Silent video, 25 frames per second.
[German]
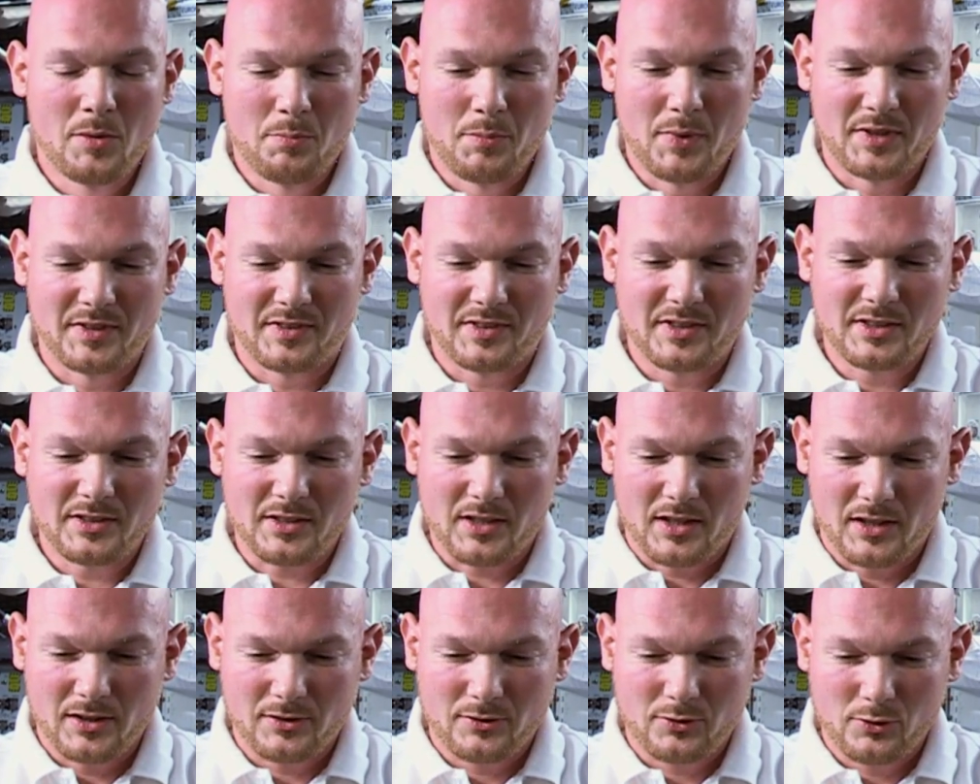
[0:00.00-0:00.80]
Man sieht
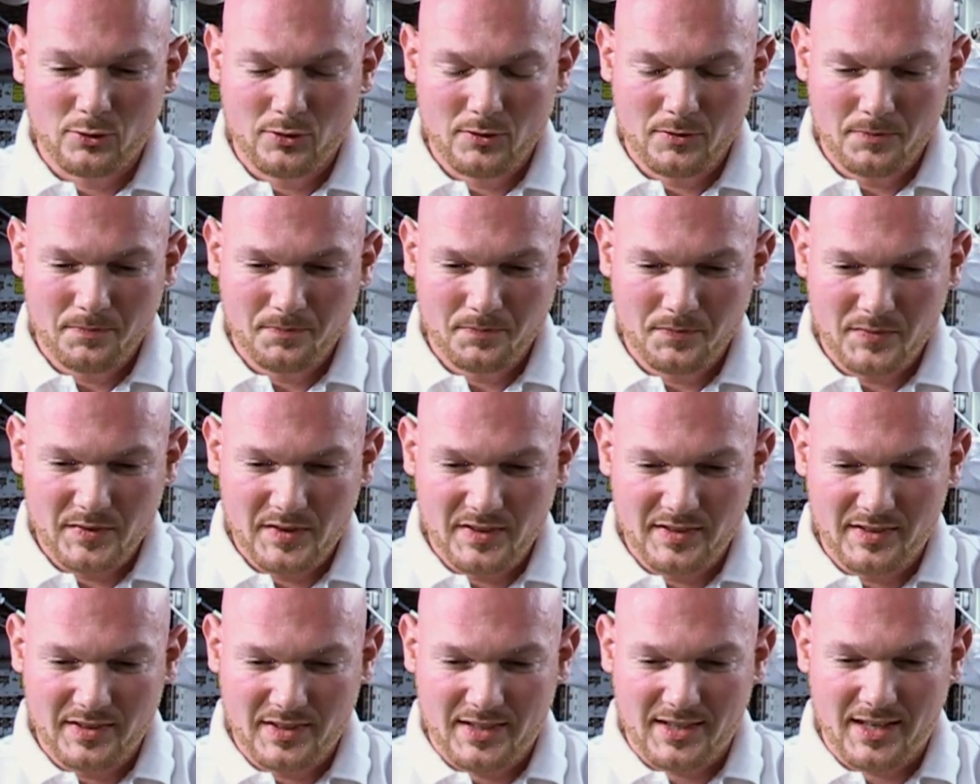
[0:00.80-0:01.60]
also,
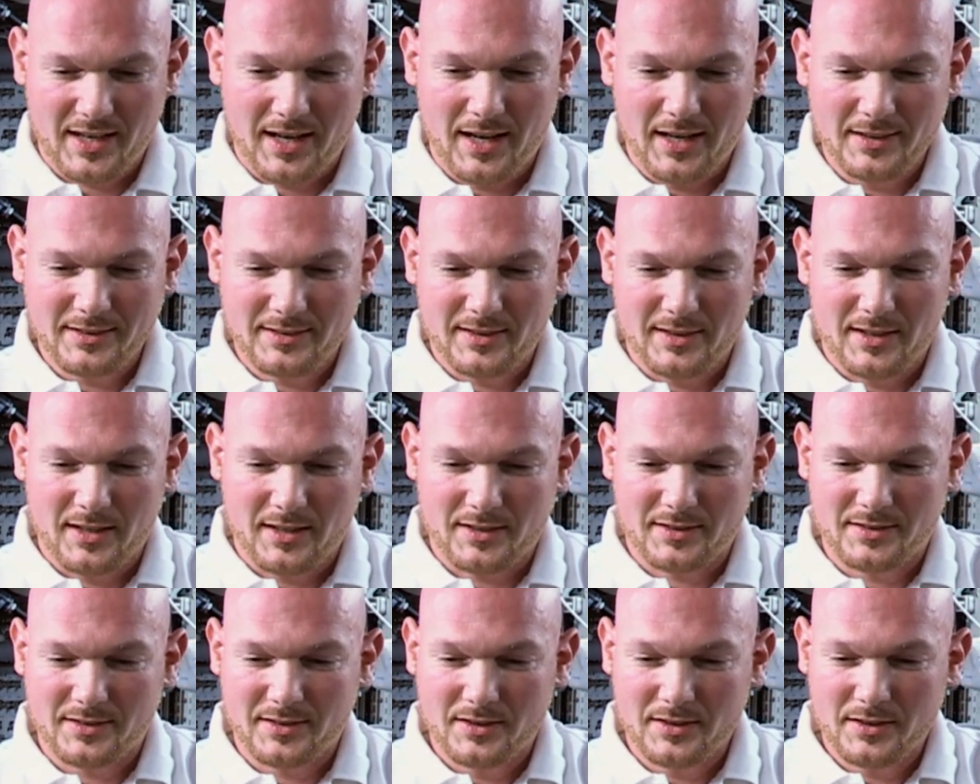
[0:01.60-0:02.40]
diese
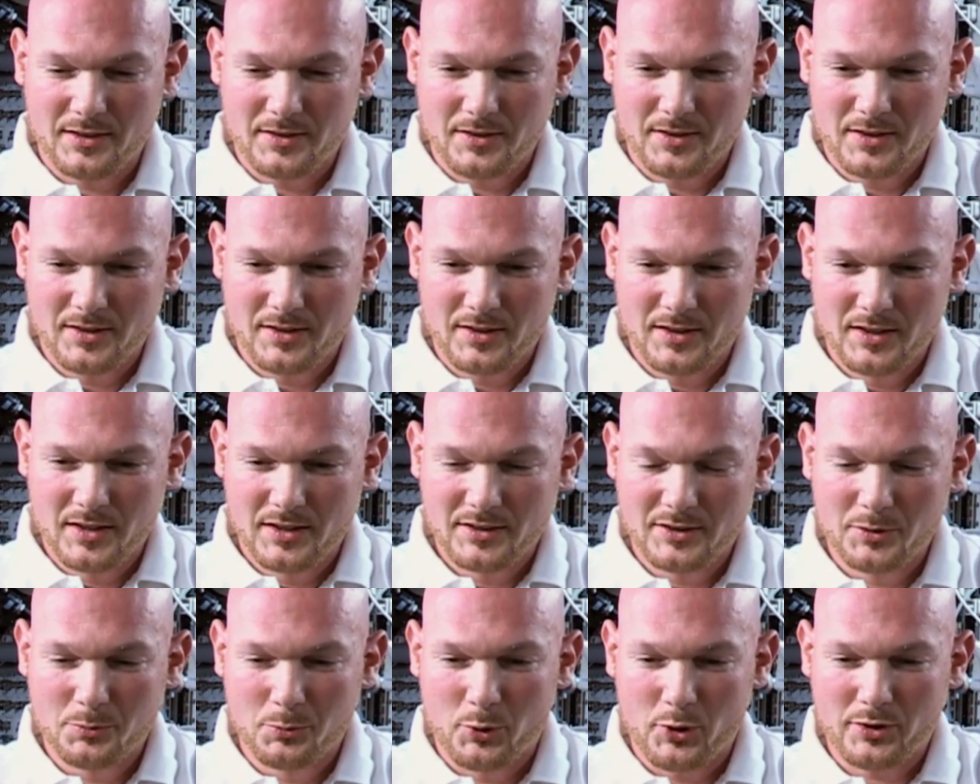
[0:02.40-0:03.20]
Kreiselachse,
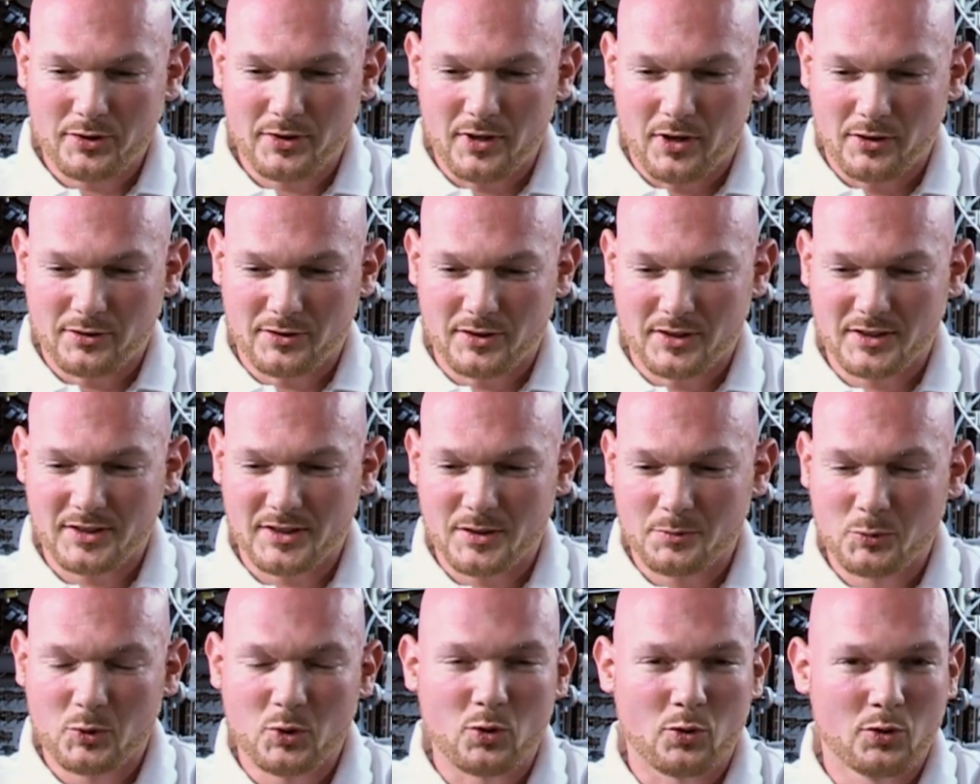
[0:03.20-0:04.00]
die möchte aus
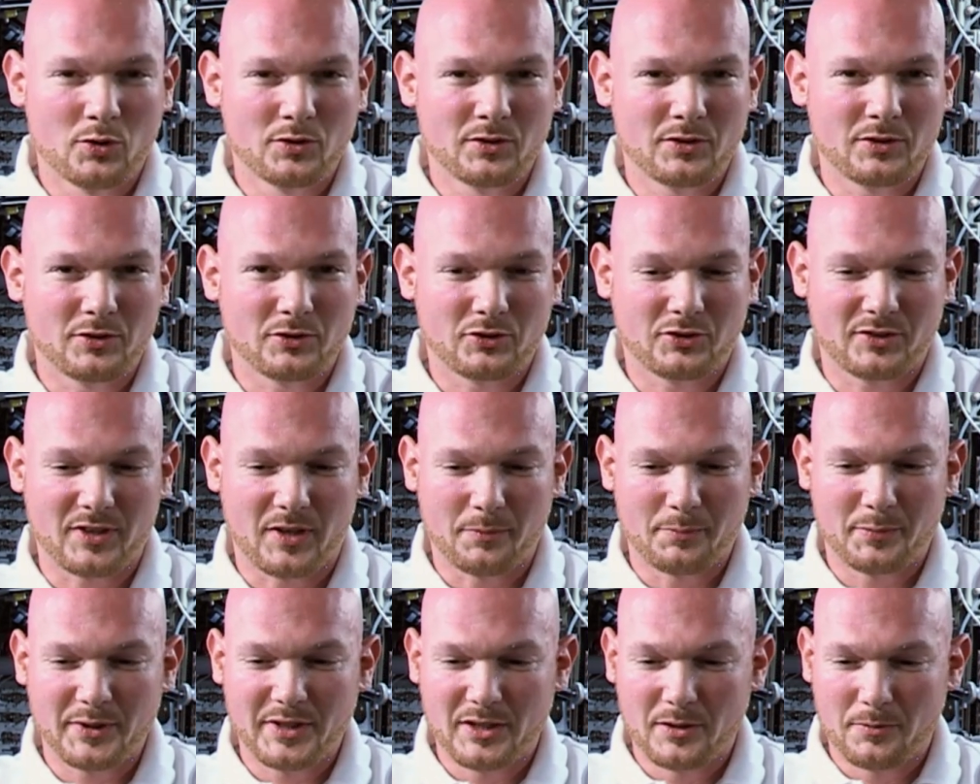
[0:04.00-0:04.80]
irgendeinem Grund
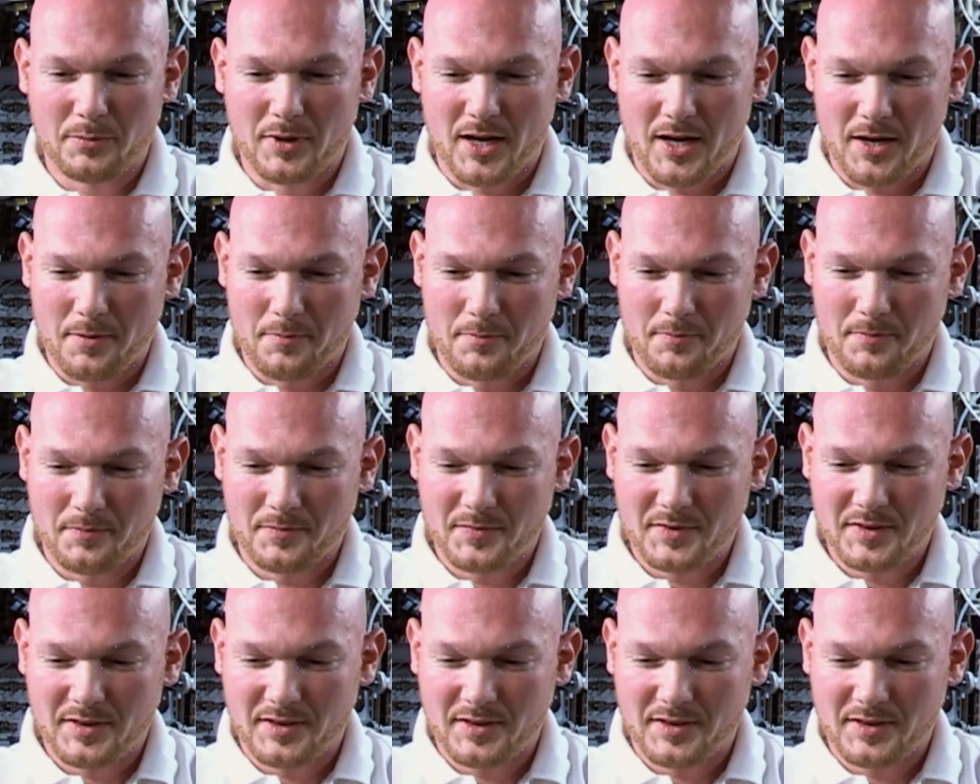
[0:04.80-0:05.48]
stabil bleiben.